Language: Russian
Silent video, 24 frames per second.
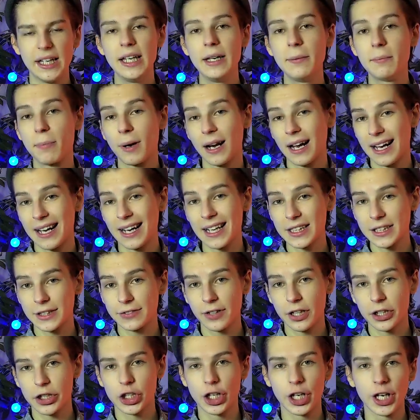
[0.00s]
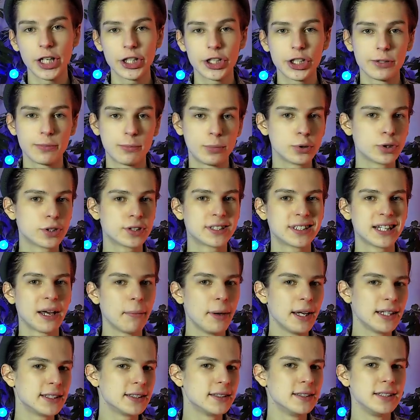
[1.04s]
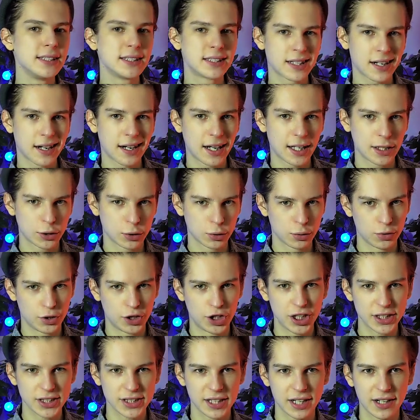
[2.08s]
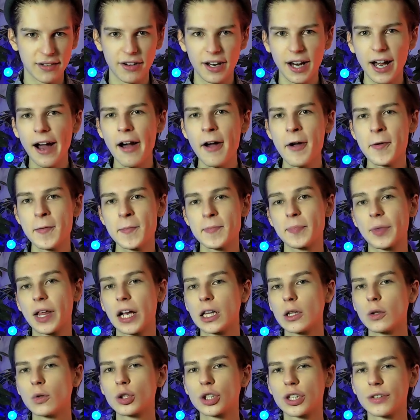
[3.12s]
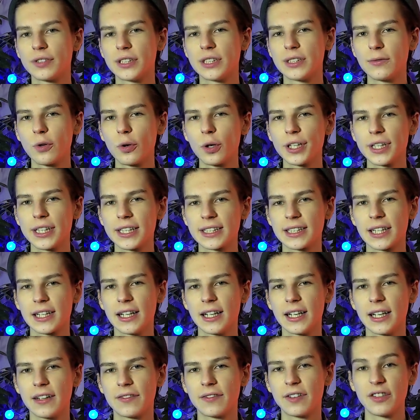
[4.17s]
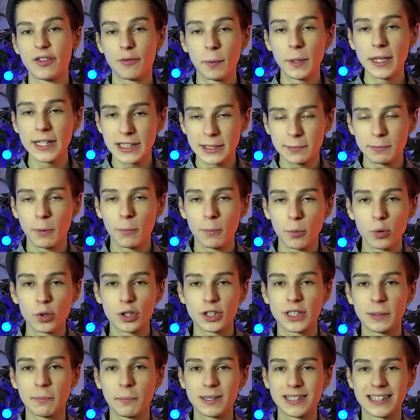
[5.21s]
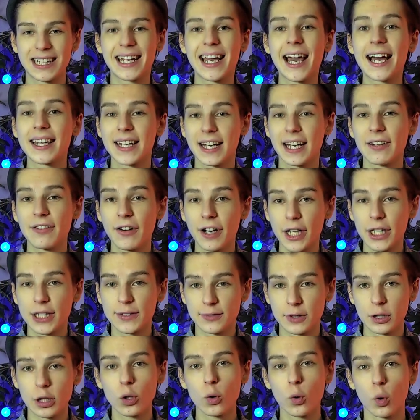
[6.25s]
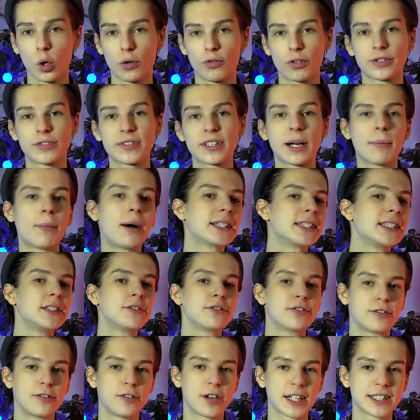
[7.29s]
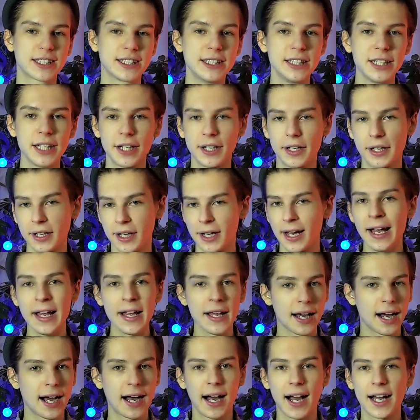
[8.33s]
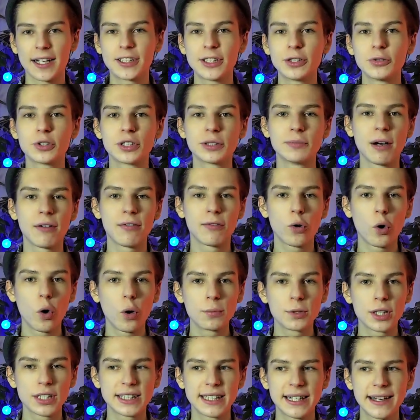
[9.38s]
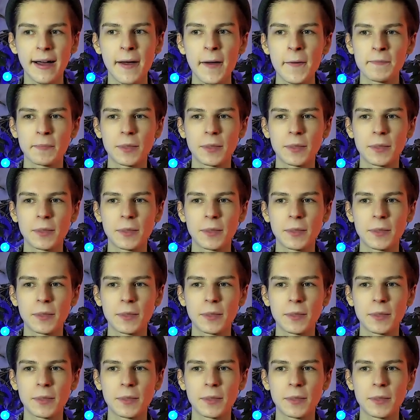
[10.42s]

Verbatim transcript: И прогресс вашей речи будет заметен не сразу, честно говоря, лучше всего, если вы, в принципе, будете постоянно говорить вслух, вот вы там один в квартире или а, один у себя в комнате,